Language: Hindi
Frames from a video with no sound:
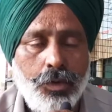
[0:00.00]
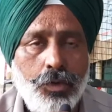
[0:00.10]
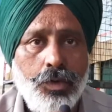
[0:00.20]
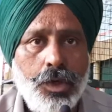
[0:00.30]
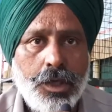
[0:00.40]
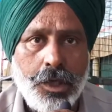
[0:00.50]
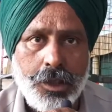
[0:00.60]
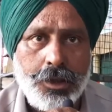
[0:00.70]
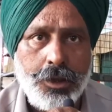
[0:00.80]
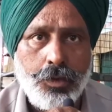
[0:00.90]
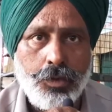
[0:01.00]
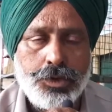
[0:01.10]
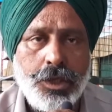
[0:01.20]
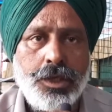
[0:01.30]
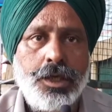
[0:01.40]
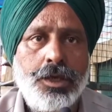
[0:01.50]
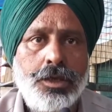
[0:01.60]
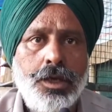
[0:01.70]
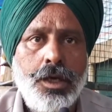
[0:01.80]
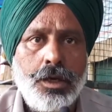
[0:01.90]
हों खड़े किए हों चाहे कहीं